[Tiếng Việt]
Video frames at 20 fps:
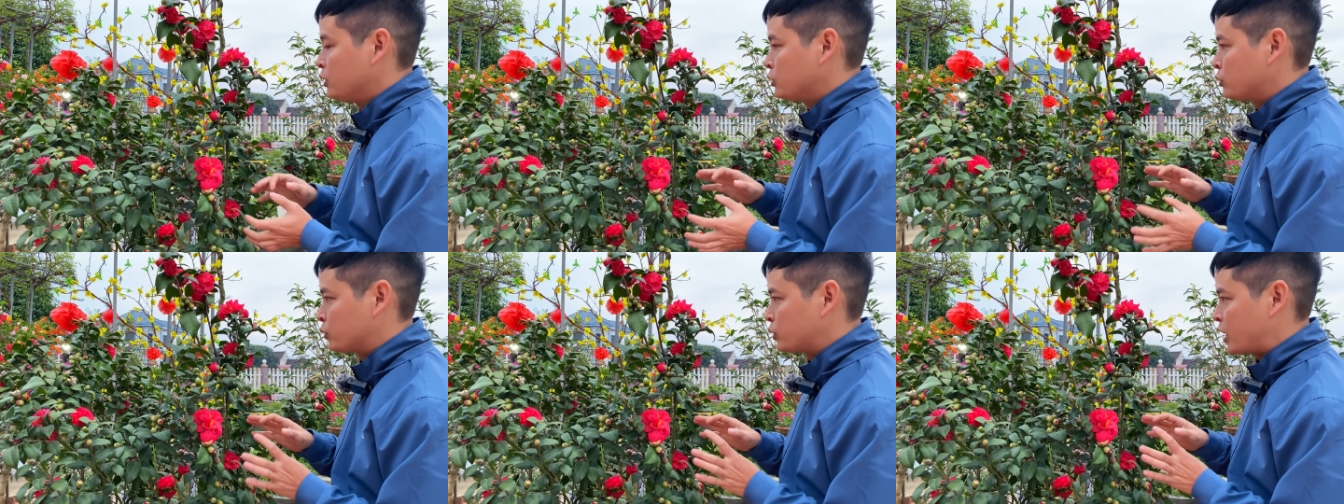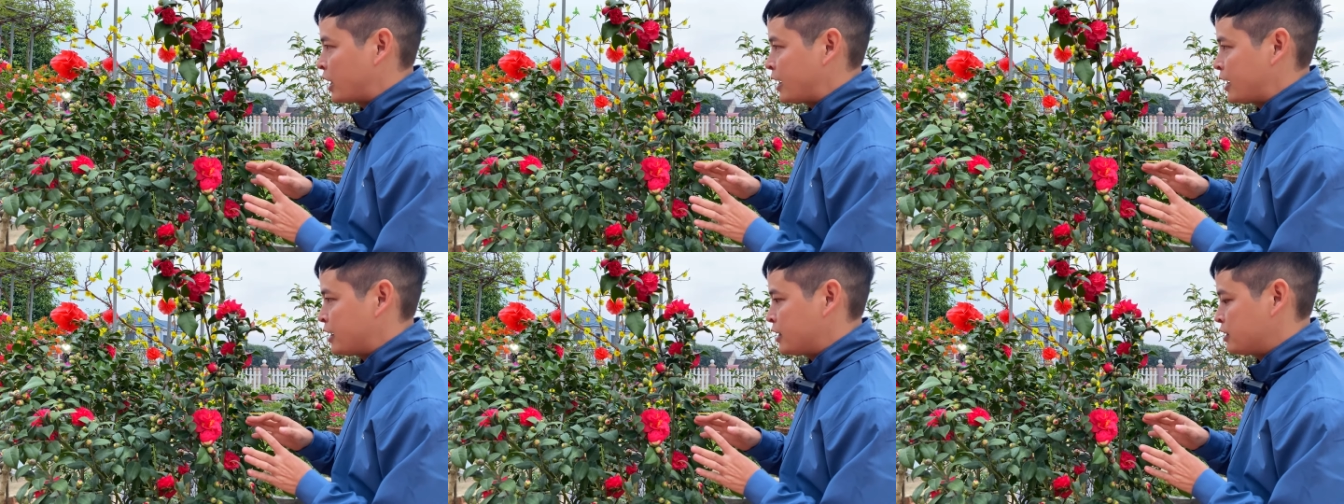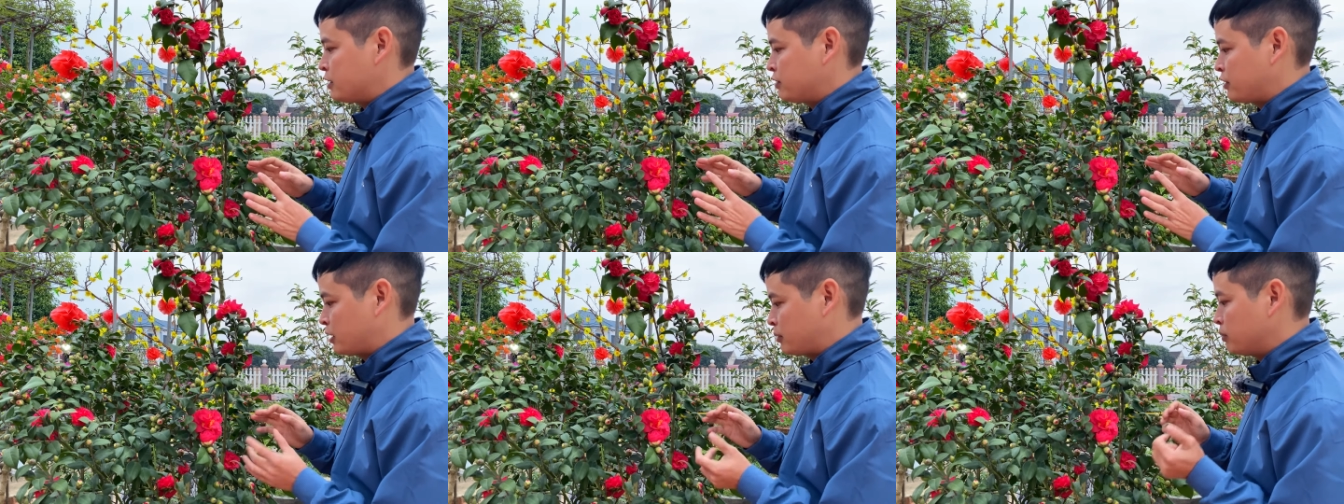chúng
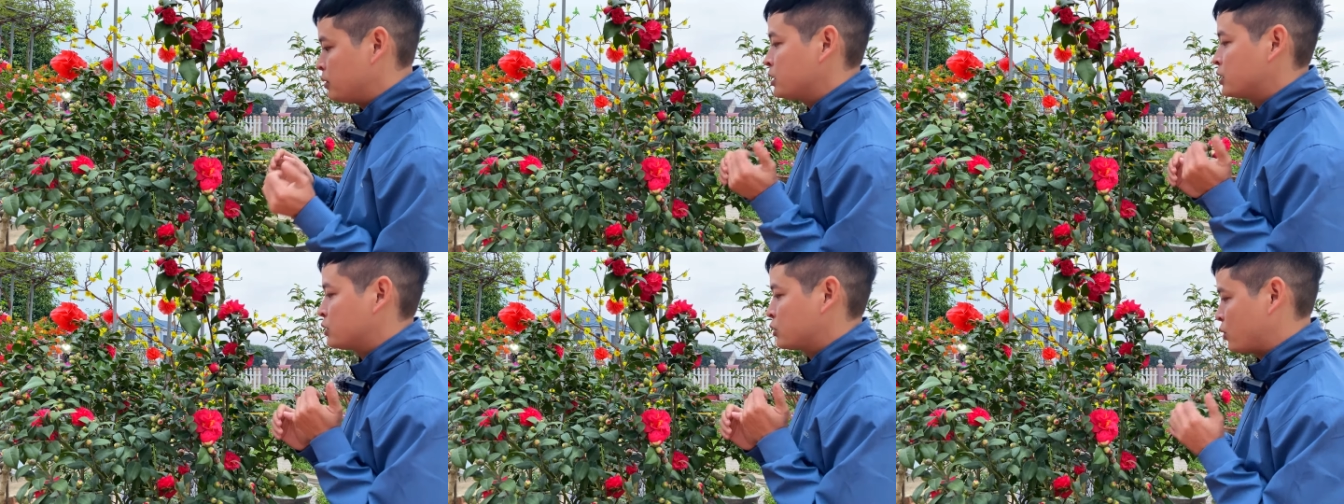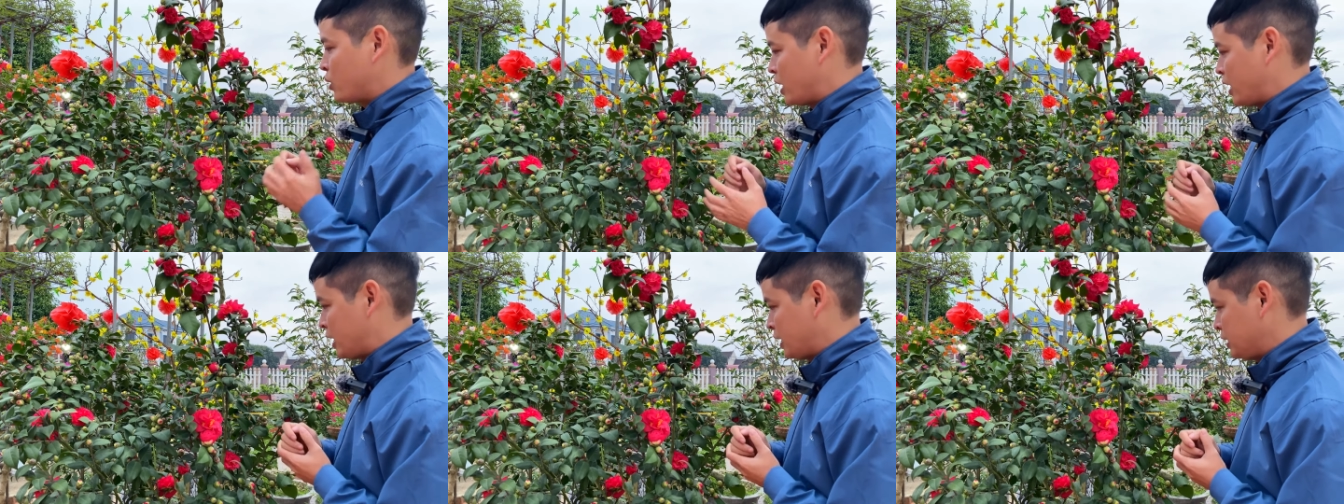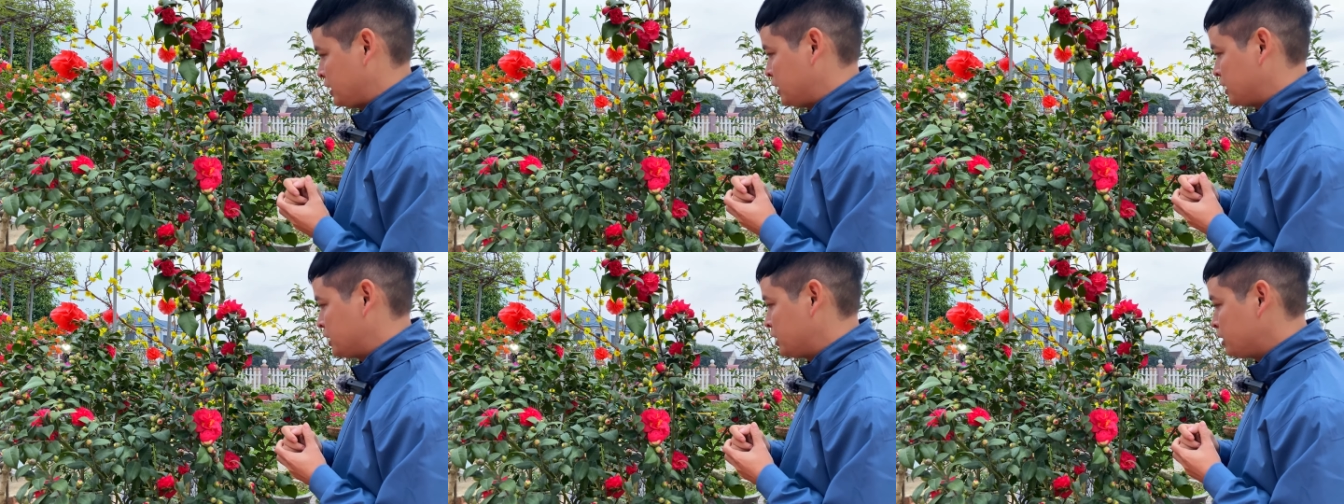ta vặt bớt quả
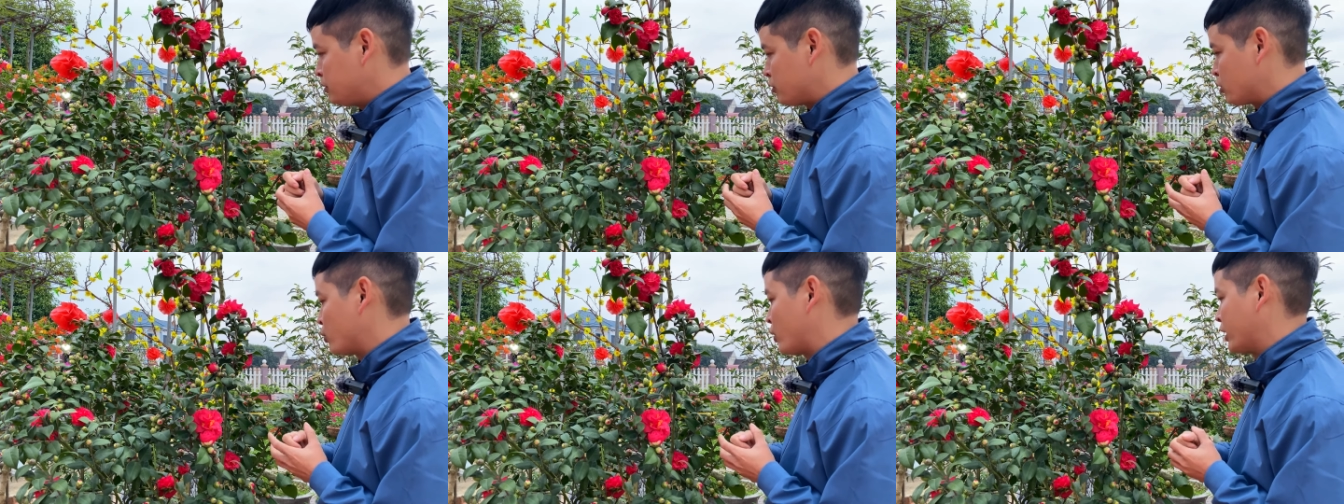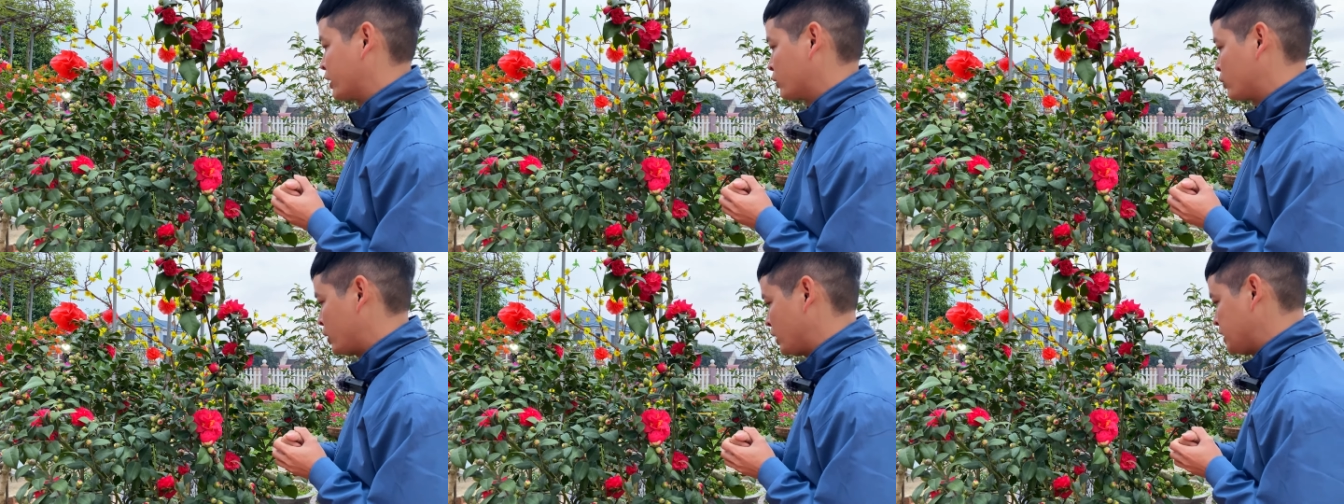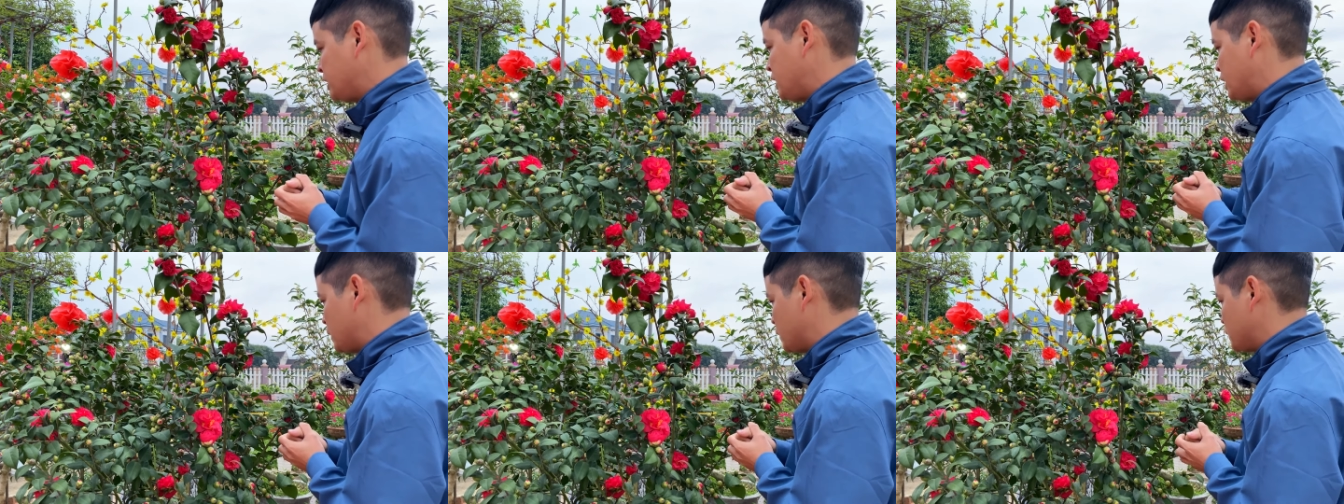đi khi mà quả nó quá
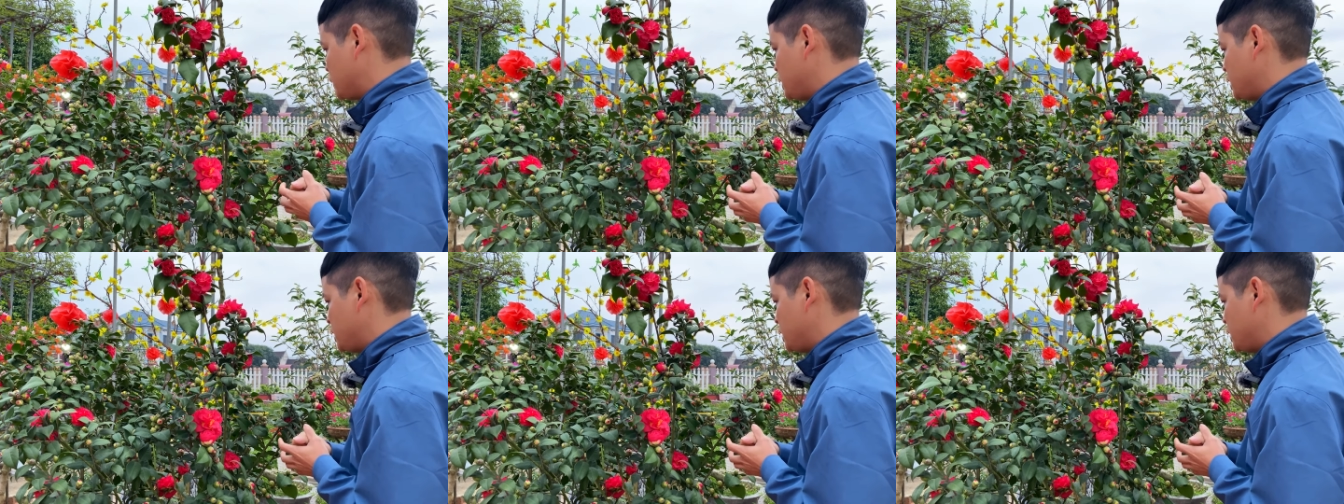nhiều